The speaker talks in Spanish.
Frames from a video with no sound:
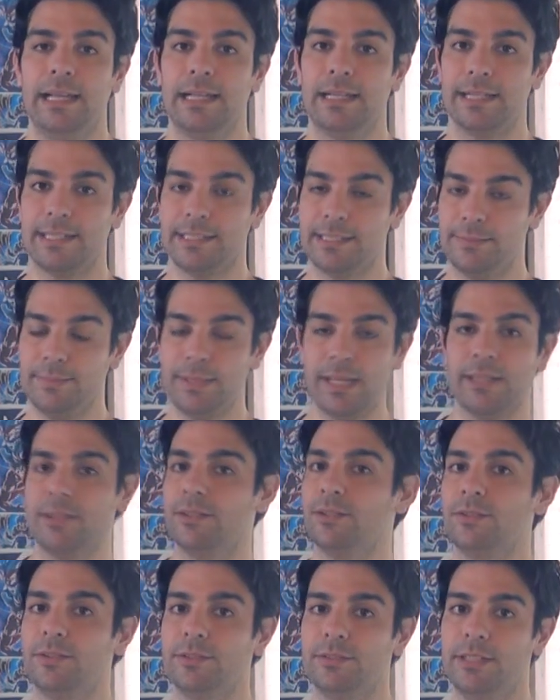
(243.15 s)
el
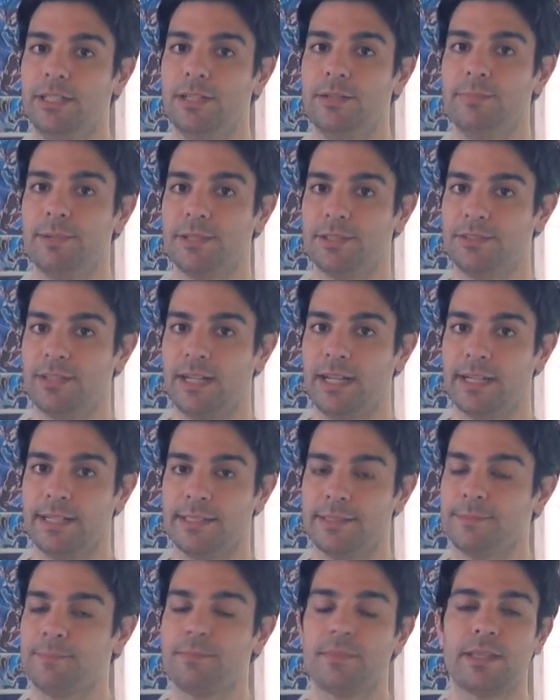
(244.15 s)
crecimiento de los
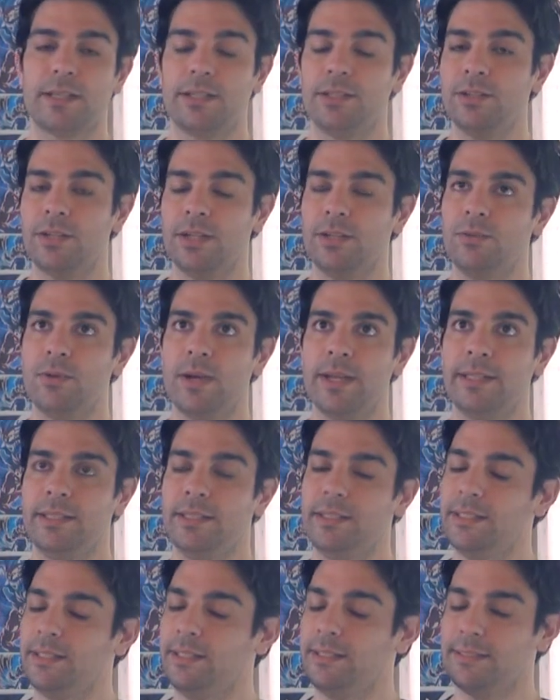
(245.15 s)
personajes. Creo que no
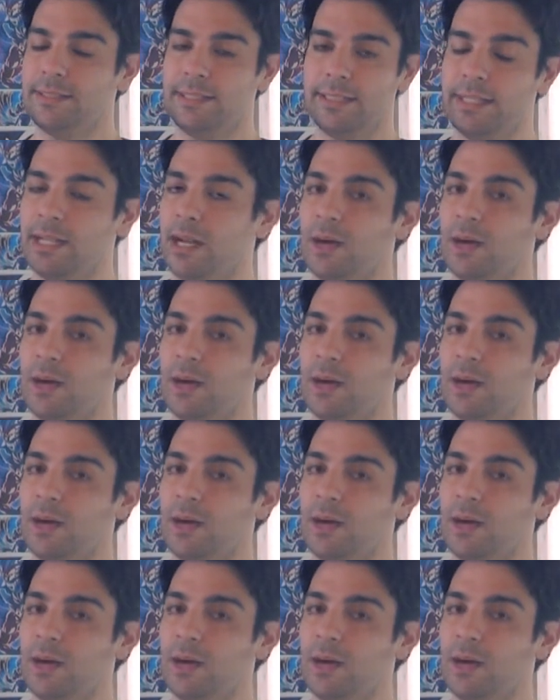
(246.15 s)
hay ni